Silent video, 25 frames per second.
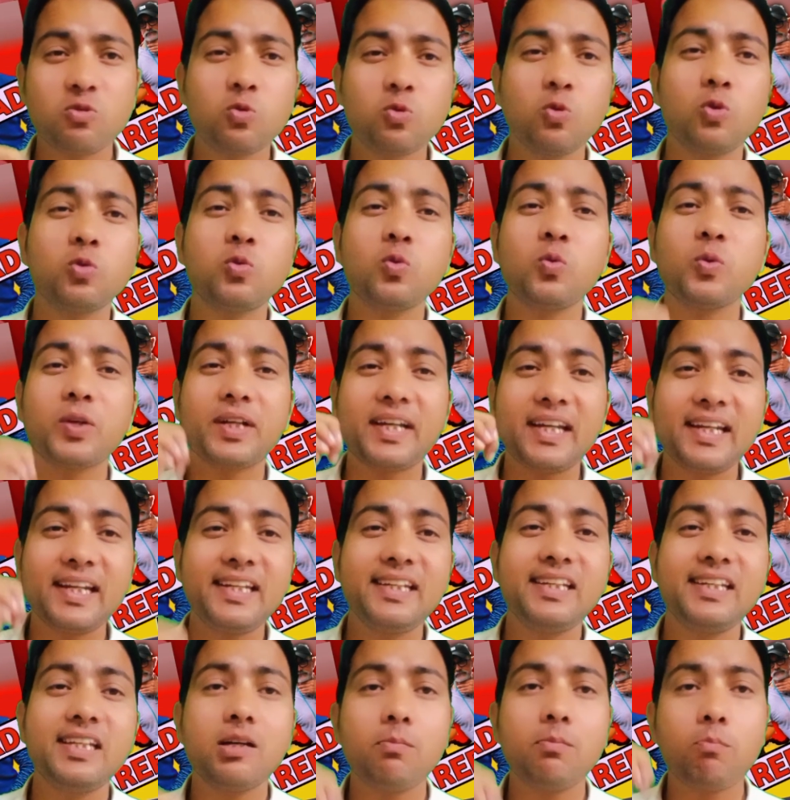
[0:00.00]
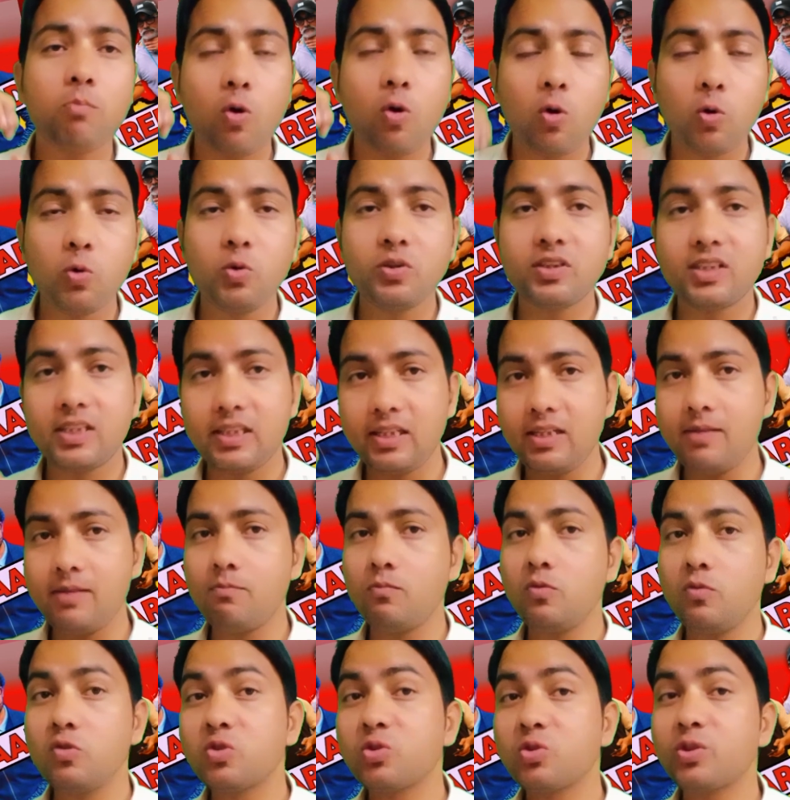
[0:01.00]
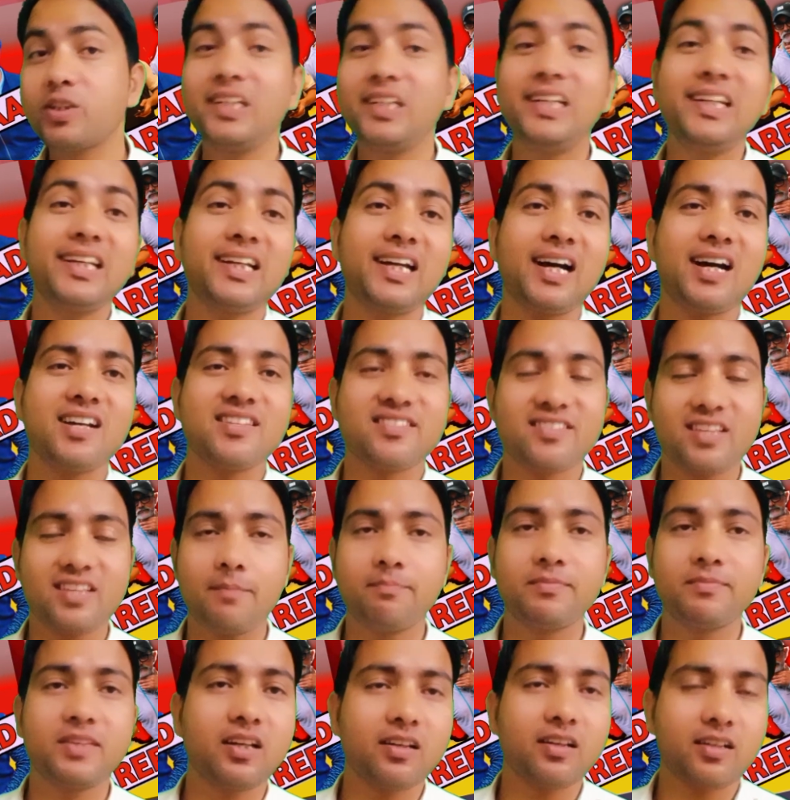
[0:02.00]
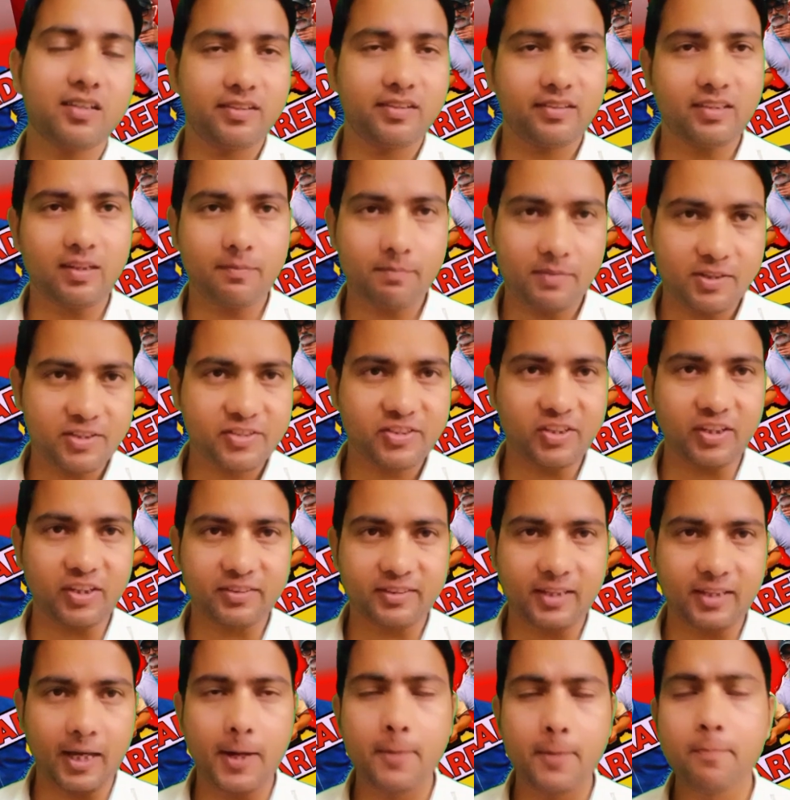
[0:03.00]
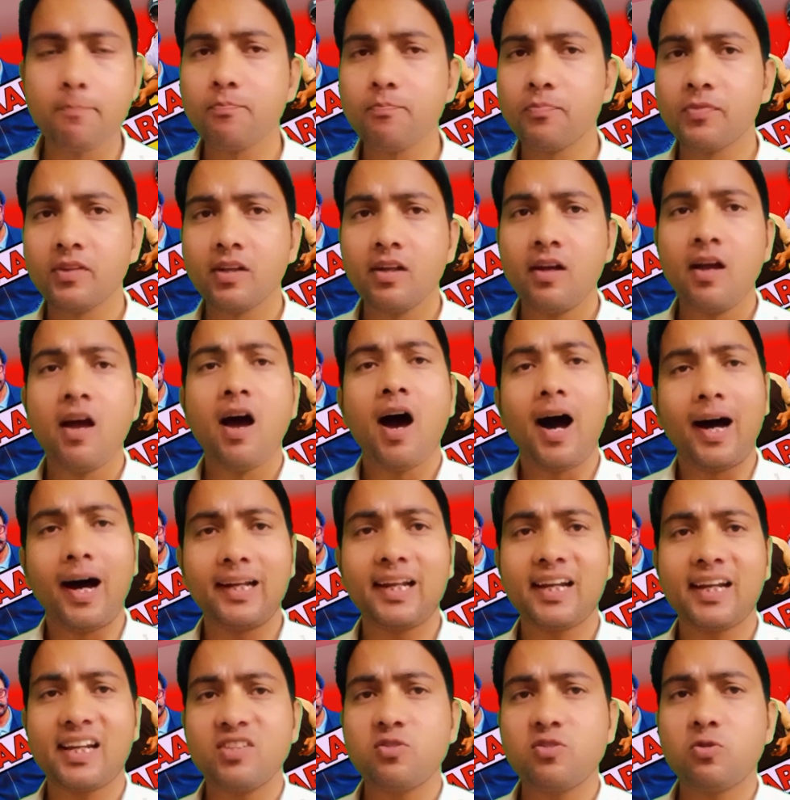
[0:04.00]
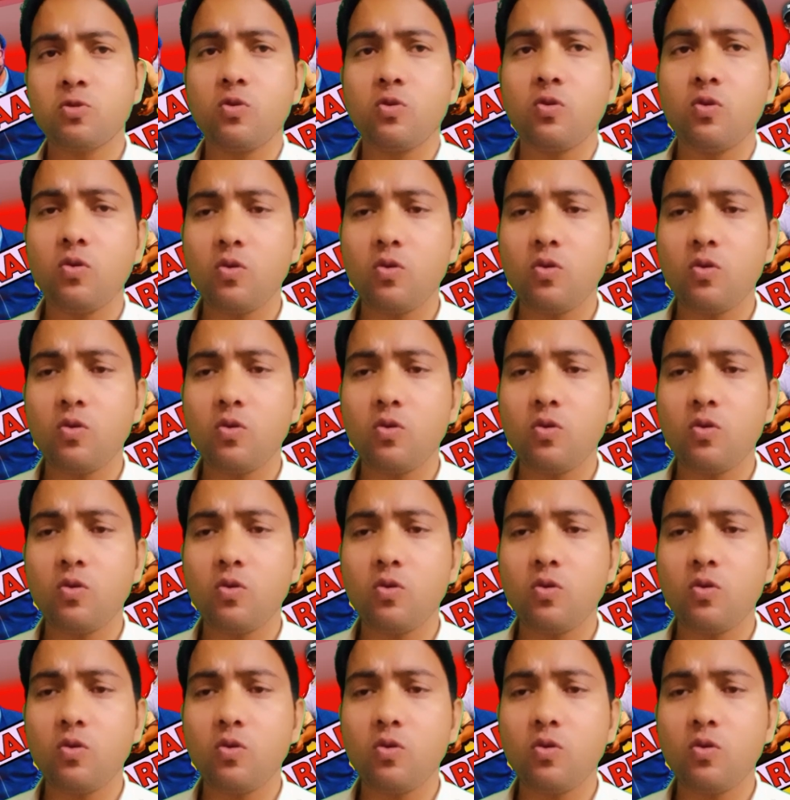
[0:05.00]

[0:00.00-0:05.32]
दोनों के लिए बहुत ही मुश्किल का सामना करना पड़ सकता है हालांकि जो